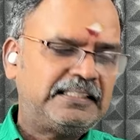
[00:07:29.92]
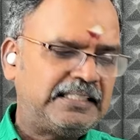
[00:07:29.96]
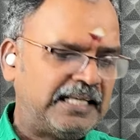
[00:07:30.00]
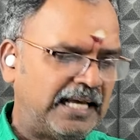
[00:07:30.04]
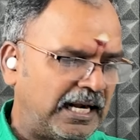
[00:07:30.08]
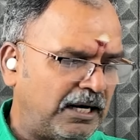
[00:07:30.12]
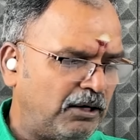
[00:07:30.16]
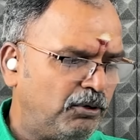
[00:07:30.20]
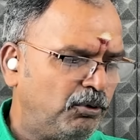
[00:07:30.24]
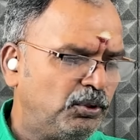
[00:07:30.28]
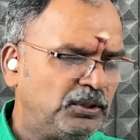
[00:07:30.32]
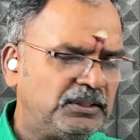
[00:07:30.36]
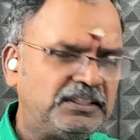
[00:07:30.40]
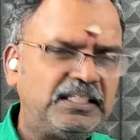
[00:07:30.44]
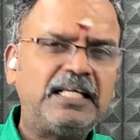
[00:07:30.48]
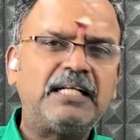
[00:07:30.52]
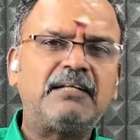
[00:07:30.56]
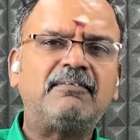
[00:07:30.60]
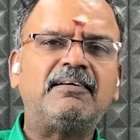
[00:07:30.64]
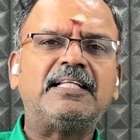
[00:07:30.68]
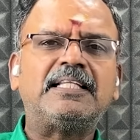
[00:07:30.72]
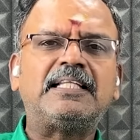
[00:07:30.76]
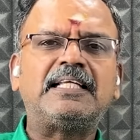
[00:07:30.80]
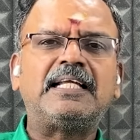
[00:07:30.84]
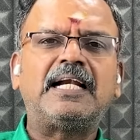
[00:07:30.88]
இரநூத்தி
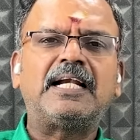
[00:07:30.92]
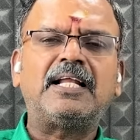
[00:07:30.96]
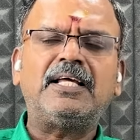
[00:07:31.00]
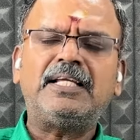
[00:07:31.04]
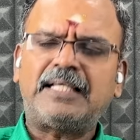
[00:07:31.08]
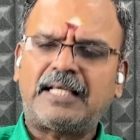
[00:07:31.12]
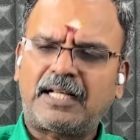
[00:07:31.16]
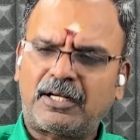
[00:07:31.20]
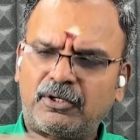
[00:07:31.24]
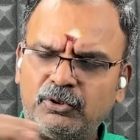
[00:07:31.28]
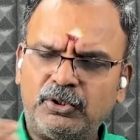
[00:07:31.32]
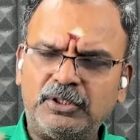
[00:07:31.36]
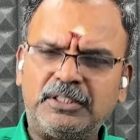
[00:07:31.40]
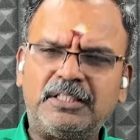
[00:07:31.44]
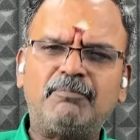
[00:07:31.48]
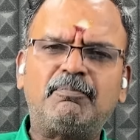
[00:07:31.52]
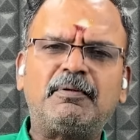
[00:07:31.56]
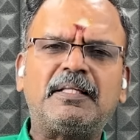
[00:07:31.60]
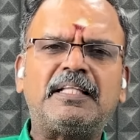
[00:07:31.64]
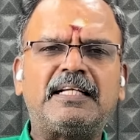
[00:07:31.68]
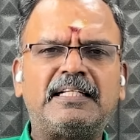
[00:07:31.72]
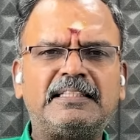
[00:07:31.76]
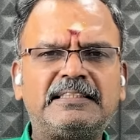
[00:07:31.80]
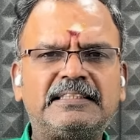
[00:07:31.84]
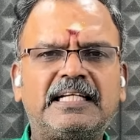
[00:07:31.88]
இருபது இடம் இரநூத்தி
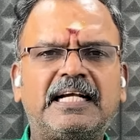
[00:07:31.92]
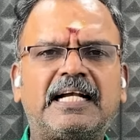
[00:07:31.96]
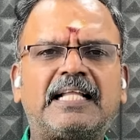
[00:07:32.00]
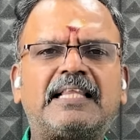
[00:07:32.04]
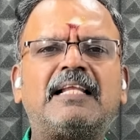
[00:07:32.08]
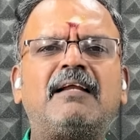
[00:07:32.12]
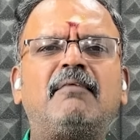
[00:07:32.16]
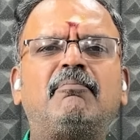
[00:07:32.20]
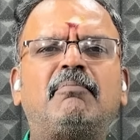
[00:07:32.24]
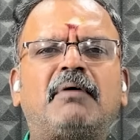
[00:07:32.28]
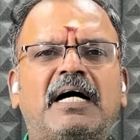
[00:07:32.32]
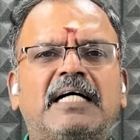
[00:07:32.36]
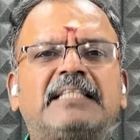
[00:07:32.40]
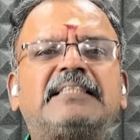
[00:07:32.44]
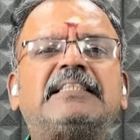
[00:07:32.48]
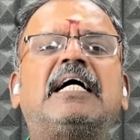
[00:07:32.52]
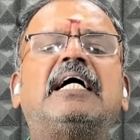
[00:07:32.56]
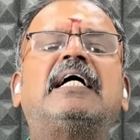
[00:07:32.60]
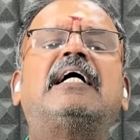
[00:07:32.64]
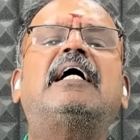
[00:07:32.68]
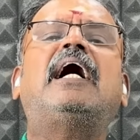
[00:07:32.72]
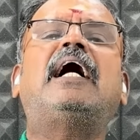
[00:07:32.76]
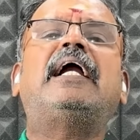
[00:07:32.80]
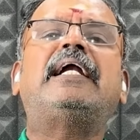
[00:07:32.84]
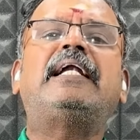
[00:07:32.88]
பதினஞ்சு இடத்துல
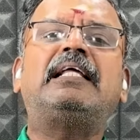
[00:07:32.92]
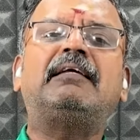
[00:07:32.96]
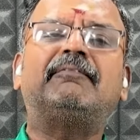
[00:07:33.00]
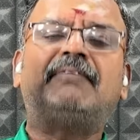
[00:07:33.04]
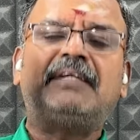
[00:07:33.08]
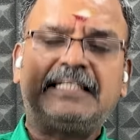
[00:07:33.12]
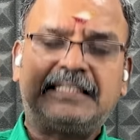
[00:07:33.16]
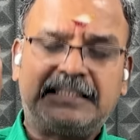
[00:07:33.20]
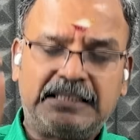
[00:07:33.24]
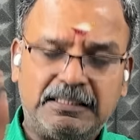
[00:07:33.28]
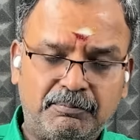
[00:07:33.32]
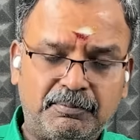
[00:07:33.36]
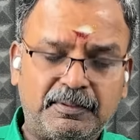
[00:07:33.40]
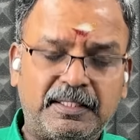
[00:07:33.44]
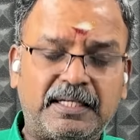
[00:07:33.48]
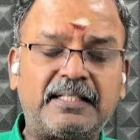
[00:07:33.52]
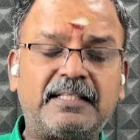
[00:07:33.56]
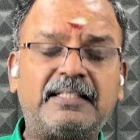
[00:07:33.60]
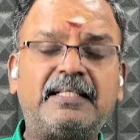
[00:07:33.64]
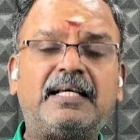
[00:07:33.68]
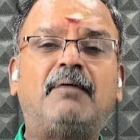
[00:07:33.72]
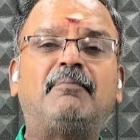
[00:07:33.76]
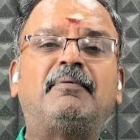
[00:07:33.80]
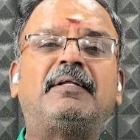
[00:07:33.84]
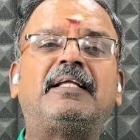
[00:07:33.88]
பாஜக அணி வெற்றி
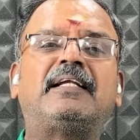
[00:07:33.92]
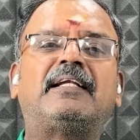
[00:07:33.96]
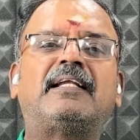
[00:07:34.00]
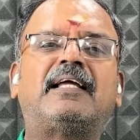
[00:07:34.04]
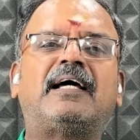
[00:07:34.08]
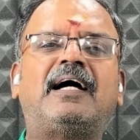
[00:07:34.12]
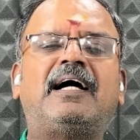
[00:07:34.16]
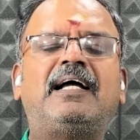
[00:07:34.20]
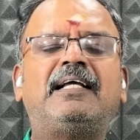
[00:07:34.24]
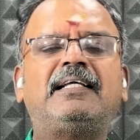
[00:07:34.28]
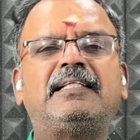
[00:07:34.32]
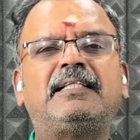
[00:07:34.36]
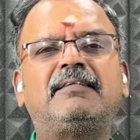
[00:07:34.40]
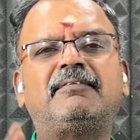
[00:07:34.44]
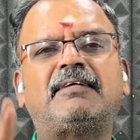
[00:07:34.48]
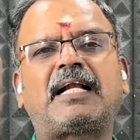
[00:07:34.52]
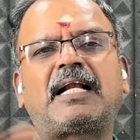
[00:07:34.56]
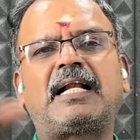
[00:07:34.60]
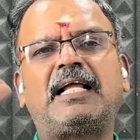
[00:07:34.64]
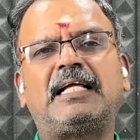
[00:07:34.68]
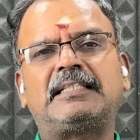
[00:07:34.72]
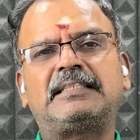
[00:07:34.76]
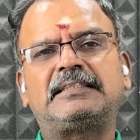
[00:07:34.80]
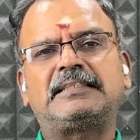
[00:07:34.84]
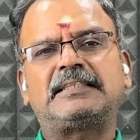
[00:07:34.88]
பெறுது அப்படின்னா இது
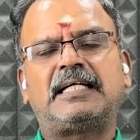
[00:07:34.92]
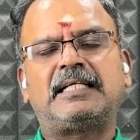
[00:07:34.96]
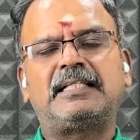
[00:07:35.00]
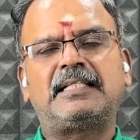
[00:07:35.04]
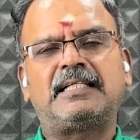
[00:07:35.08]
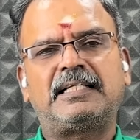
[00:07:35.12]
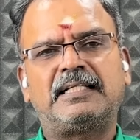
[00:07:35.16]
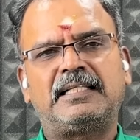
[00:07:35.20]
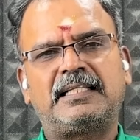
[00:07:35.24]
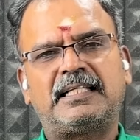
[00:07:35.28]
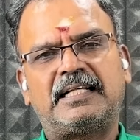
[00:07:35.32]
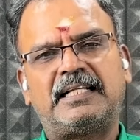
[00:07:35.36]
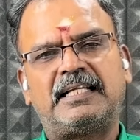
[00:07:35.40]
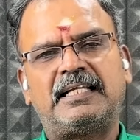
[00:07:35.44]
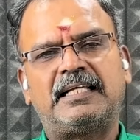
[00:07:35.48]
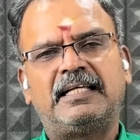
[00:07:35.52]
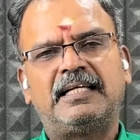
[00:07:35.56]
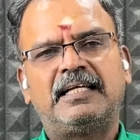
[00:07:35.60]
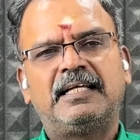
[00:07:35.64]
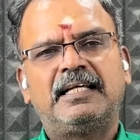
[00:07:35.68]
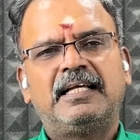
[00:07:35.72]
வரலாற்று சாதனை தானே